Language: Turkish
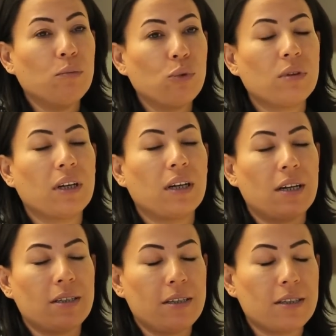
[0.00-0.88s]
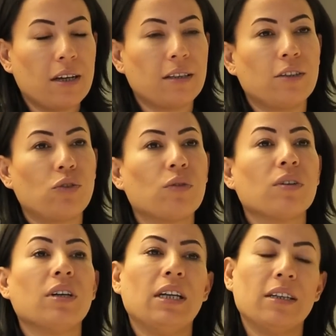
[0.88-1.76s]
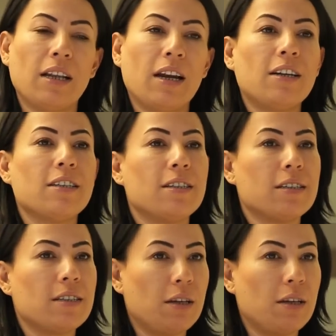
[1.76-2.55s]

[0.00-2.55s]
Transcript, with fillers: mutlaka siz insanları çok irdelersiniz,